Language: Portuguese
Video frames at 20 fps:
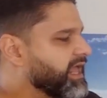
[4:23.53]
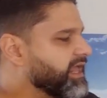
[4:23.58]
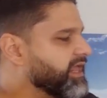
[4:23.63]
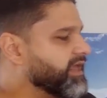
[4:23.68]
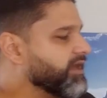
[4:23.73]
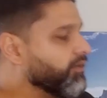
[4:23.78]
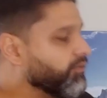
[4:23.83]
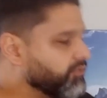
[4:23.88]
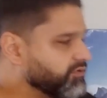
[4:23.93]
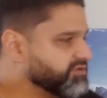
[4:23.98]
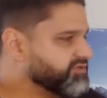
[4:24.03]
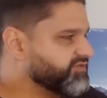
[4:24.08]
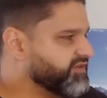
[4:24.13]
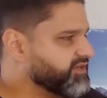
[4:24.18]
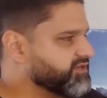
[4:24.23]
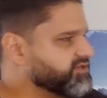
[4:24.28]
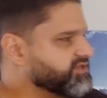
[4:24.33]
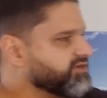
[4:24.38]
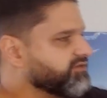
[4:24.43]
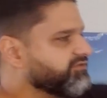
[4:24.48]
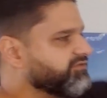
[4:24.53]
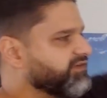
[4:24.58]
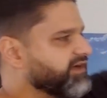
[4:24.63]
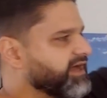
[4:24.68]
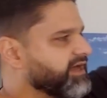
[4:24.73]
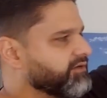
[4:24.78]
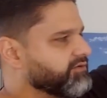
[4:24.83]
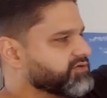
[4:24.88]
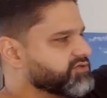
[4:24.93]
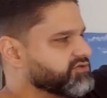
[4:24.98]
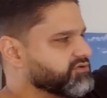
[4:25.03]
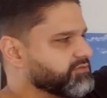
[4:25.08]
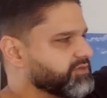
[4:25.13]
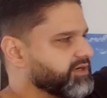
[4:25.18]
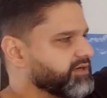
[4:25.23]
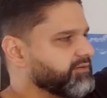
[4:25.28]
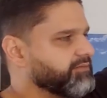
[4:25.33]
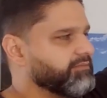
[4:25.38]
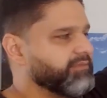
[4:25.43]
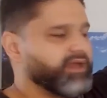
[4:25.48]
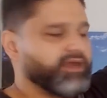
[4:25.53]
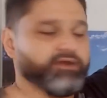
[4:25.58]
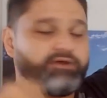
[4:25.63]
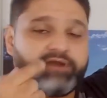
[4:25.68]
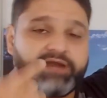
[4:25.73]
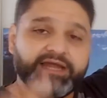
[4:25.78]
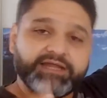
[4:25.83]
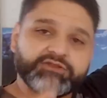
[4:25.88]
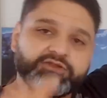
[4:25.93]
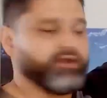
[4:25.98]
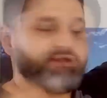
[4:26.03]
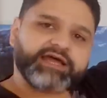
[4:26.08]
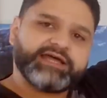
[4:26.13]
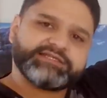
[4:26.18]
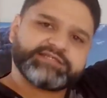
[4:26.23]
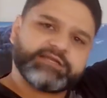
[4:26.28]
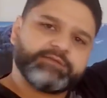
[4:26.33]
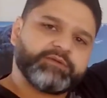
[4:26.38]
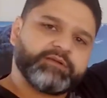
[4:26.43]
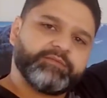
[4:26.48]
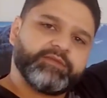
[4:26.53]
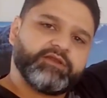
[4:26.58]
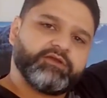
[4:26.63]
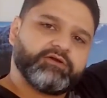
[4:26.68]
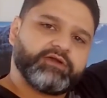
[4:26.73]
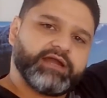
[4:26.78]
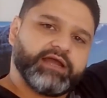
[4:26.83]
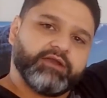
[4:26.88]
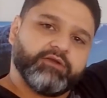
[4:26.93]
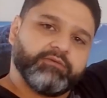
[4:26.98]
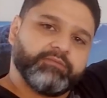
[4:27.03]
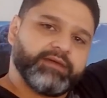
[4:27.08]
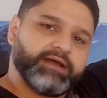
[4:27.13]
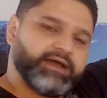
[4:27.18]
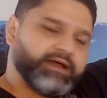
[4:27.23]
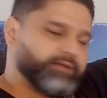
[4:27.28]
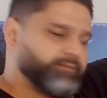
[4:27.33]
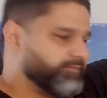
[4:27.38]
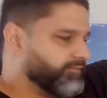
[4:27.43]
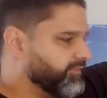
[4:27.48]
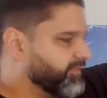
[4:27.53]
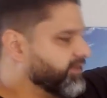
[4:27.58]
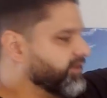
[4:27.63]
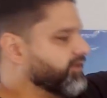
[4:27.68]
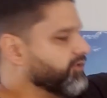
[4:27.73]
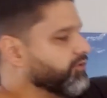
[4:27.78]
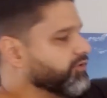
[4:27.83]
em alguns vídeos eu falo sobre melhorar a torácica para melhorar a lombar.